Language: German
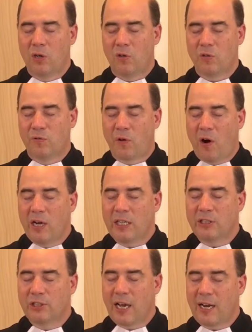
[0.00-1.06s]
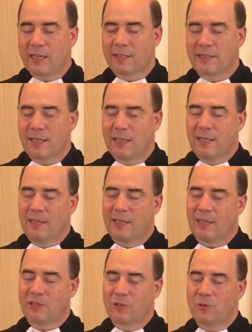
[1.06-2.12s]
uns Freude schenkst,
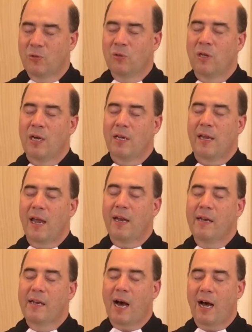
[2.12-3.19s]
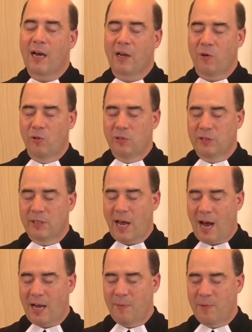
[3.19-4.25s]
dass du jeden Tag uns
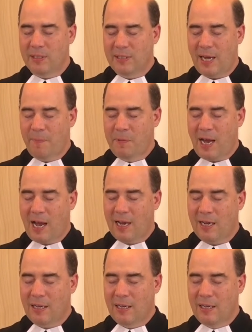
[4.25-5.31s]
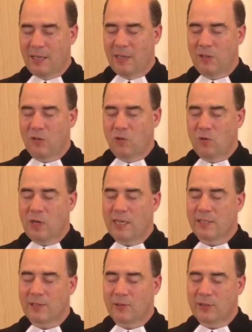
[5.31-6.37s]
nahe bist. Hab Dank, du
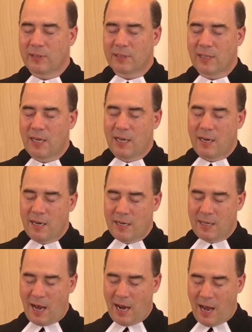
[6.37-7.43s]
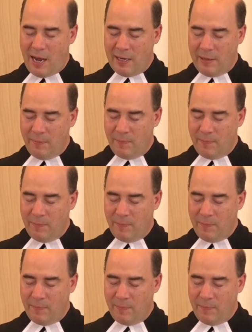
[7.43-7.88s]
lässt uns nicht alleine.